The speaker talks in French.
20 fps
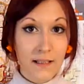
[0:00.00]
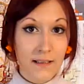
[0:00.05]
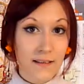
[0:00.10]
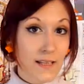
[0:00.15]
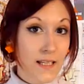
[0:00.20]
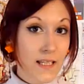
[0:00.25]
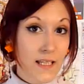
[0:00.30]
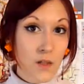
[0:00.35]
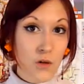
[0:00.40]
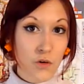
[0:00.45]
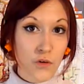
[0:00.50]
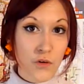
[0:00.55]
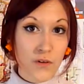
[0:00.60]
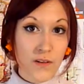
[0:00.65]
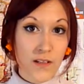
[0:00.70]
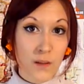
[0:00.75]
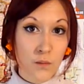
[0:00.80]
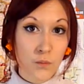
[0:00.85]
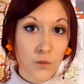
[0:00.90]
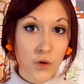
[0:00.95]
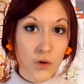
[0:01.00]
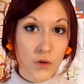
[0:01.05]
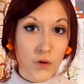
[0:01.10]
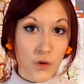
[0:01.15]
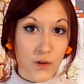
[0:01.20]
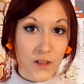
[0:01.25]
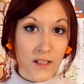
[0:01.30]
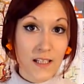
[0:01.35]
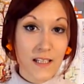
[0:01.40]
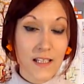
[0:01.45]
Dès qu'il entendait un mot en
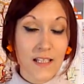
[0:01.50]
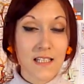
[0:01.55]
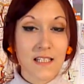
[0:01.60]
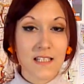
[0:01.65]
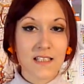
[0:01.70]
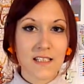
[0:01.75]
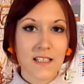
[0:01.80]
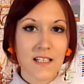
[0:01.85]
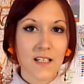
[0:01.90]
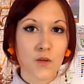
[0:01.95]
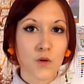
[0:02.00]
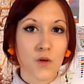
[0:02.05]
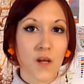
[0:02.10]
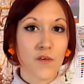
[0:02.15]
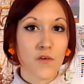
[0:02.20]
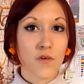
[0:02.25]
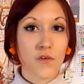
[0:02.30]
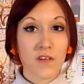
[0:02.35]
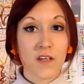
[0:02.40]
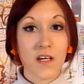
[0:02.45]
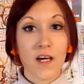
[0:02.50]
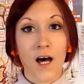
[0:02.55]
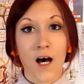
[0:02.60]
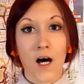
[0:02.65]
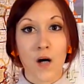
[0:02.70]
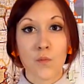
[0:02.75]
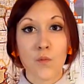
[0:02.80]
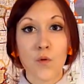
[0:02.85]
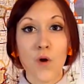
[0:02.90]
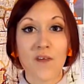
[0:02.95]
anglais, il essayait de l'associer
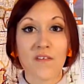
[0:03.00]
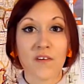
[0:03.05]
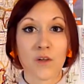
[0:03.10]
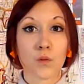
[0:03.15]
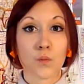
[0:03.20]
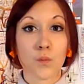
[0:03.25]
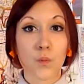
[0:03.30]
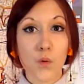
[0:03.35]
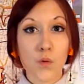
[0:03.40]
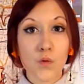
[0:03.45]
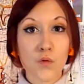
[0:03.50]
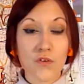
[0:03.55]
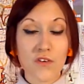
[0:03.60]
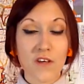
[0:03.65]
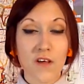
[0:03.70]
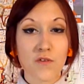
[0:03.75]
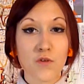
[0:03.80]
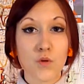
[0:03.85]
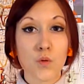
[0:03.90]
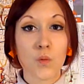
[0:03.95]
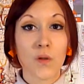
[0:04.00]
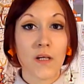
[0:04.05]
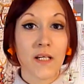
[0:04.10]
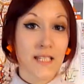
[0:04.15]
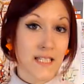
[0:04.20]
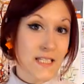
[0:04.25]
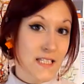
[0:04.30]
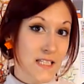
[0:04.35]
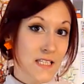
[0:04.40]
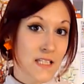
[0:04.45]
à un mot avec une prononciation et
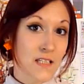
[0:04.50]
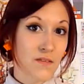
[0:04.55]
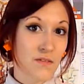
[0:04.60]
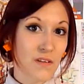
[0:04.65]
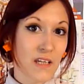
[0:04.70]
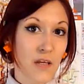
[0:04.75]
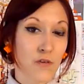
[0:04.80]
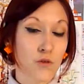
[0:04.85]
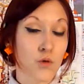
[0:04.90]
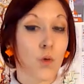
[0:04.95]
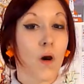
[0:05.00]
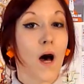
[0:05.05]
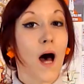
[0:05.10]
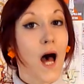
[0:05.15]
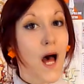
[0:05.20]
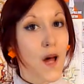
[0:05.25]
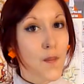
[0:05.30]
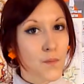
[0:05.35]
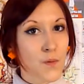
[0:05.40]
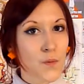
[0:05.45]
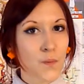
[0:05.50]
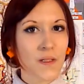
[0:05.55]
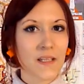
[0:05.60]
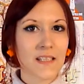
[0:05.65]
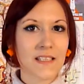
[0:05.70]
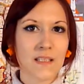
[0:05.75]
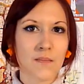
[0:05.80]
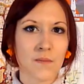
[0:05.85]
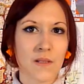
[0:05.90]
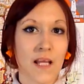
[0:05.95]
une signification à peu
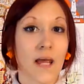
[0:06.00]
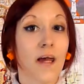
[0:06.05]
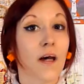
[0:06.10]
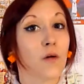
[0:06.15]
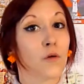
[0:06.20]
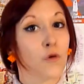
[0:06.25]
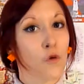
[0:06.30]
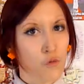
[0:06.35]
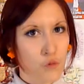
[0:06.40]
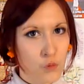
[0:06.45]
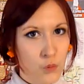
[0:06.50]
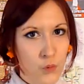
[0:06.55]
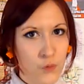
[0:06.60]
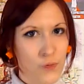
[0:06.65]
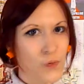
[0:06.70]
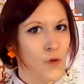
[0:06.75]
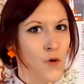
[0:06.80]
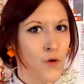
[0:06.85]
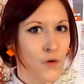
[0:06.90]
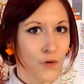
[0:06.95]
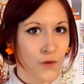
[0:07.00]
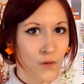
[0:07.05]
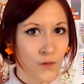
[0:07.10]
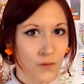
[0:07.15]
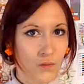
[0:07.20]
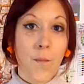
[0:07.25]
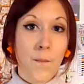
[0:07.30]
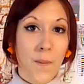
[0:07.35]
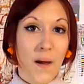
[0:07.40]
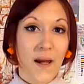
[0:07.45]
près similaires dans une autre langue.
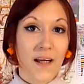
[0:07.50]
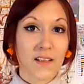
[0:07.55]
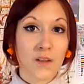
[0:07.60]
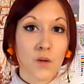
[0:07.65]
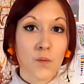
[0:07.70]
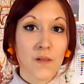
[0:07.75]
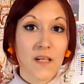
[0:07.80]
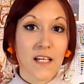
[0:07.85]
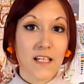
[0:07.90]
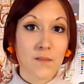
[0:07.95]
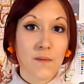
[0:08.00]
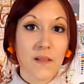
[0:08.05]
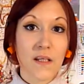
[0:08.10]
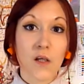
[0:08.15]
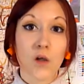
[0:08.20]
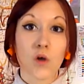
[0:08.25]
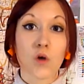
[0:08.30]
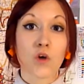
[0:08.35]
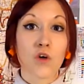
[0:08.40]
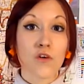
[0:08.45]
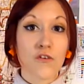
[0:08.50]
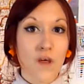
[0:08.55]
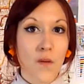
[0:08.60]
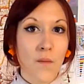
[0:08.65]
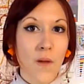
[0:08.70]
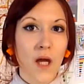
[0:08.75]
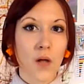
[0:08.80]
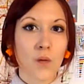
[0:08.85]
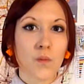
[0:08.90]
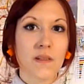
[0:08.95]
Par exemple, il expliquait que quand sa
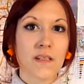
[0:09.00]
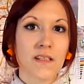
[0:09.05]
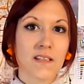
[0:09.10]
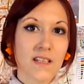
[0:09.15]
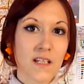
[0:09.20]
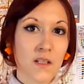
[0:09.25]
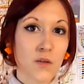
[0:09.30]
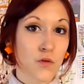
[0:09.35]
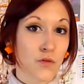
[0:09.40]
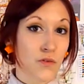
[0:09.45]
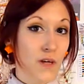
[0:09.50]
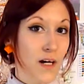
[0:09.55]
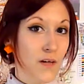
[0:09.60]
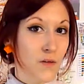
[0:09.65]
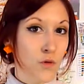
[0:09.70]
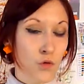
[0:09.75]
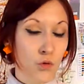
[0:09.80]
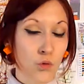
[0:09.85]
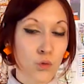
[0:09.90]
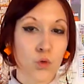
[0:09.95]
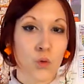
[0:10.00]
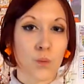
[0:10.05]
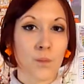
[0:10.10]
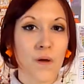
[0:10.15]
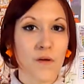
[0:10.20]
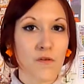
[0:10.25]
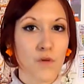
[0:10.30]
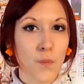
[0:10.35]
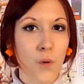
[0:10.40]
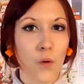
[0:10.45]
mère lui disait de faire attention de ne
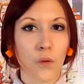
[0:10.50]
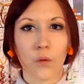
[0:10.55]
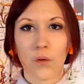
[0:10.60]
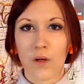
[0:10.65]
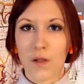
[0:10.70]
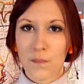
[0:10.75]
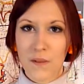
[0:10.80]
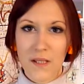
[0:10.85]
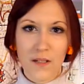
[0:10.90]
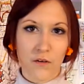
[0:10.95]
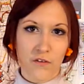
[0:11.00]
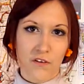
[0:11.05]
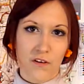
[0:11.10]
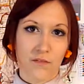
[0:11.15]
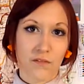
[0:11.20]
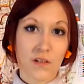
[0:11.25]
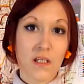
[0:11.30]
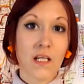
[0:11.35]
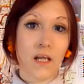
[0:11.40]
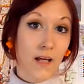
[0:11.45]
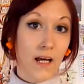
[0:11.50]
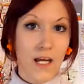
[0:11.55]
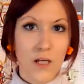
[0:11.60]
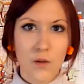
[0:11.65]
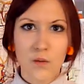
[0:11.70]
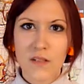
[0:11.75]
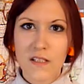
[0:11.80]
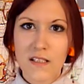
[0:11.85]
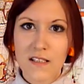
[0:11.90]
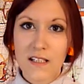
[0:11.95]
pas se prendre les pieds dans un fil, elle
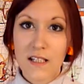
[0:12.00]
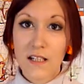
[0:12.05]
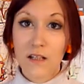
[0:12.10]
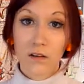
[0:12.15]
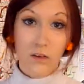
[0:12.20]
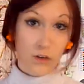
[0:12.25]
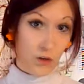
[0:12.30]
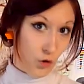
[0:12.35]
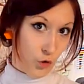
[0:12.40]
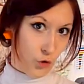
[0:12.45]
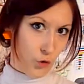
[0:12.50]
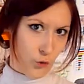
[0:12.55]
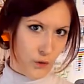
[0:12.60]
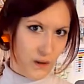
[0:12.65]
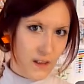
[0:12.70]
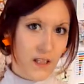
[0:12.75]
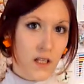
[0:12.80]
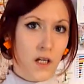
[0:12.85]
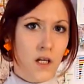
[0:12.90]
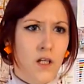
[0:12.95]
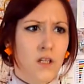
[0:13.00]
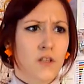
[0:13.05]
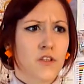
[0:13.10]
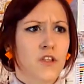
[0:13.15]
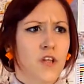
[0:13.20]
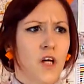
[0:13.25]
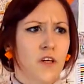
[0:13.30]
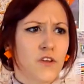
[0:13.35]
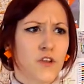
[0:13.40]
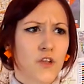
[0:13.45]
lui disait, en anglais, Do
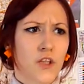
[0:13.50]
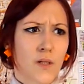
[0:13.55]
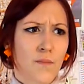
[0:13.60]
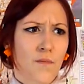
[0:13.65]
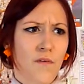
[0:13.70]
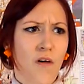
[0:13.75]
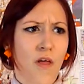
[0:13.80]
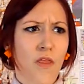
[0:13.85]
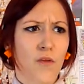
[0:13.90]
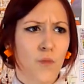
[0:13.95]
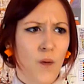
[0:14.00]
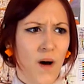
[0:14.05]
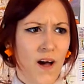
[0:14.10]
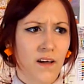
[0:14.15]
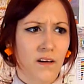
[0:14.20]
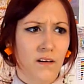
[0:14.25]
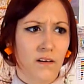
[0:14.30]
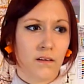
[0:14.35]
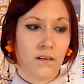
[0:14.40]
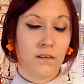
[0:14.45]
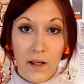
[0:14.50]
not trip over the wire.